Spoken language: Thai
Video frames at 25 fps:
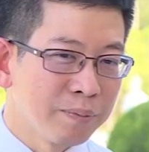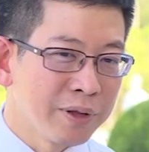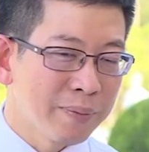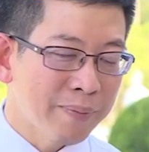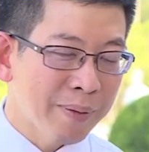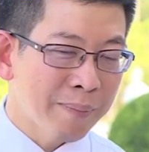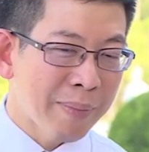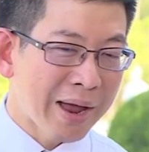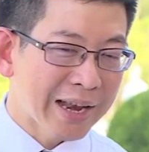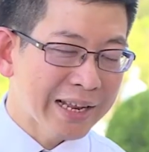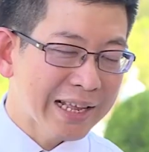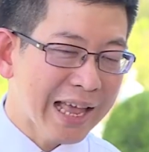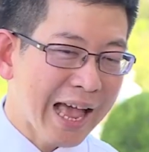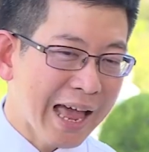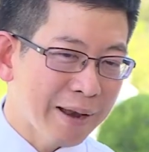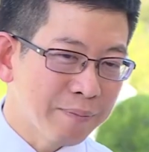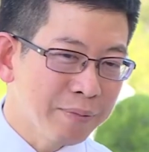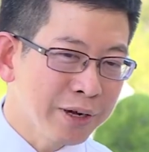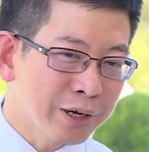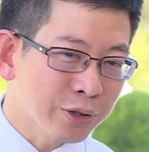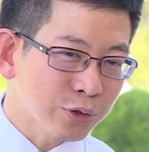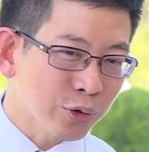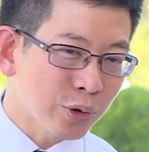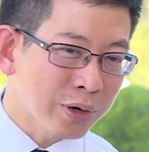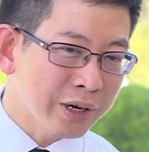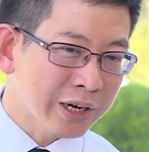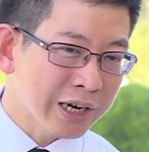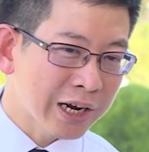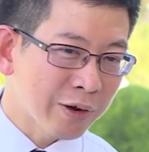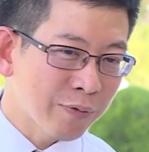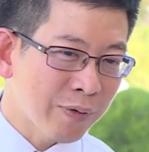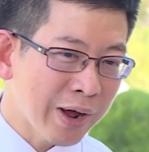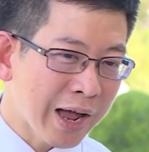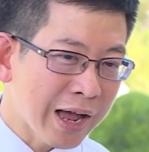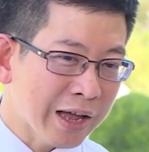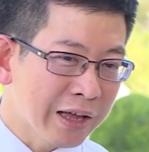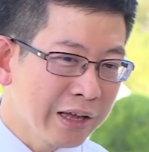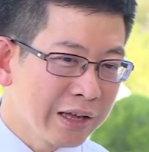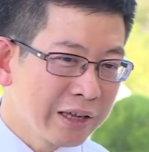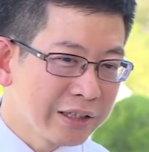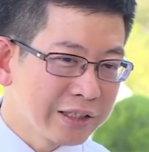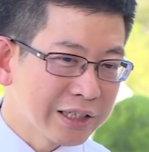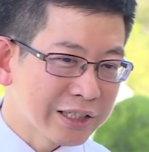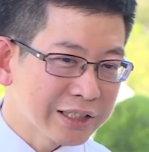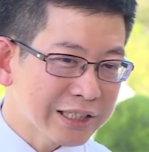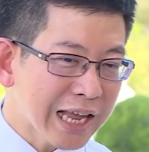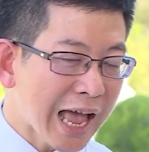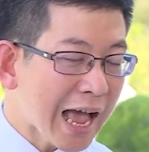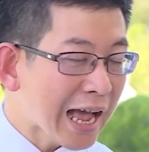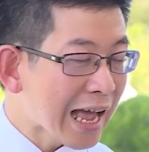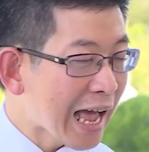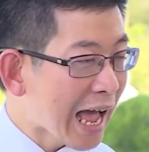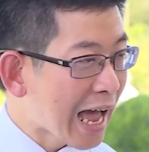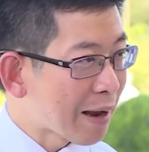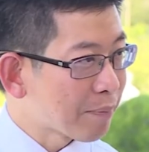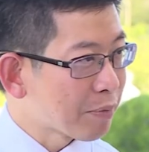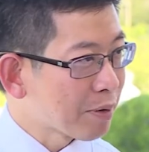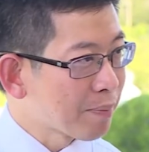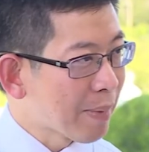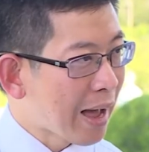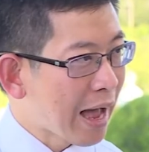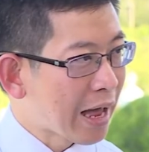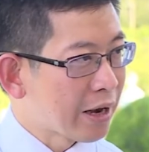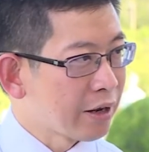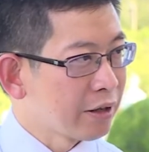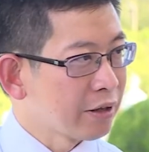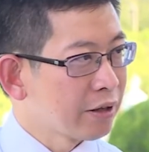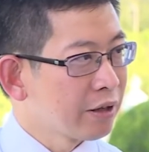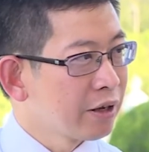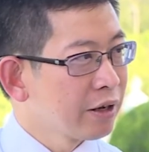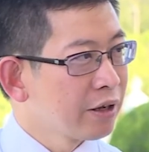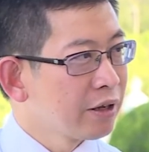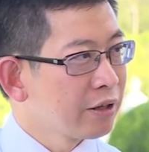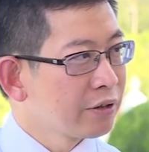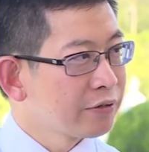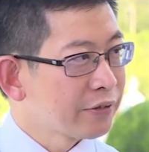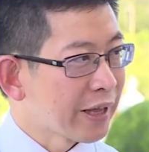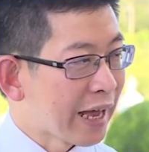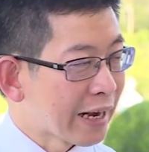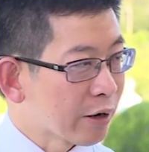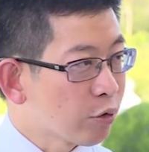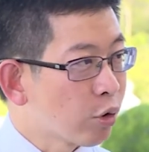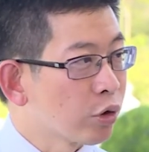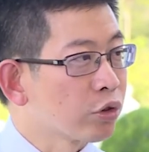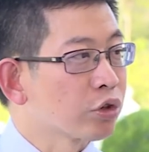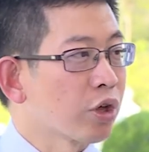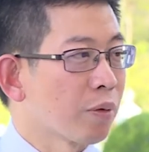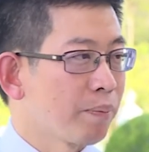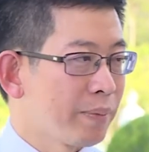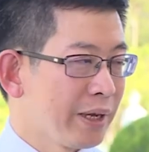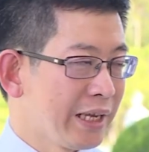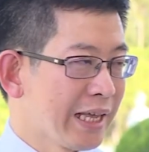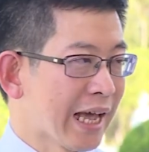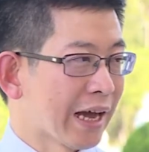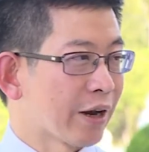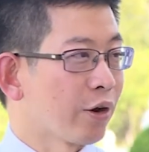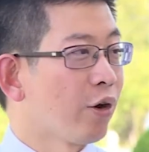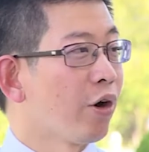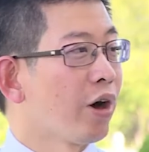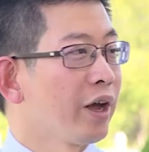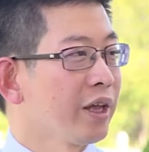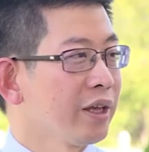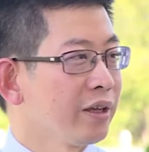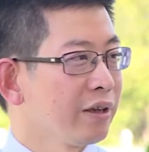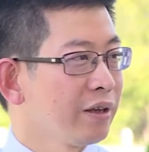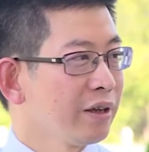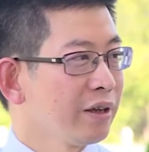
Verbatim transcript: มีประมาณการเบื้องต้นครับว่าจะจ้างงานประมาณแสนคนต่อปีอย่างน้อยค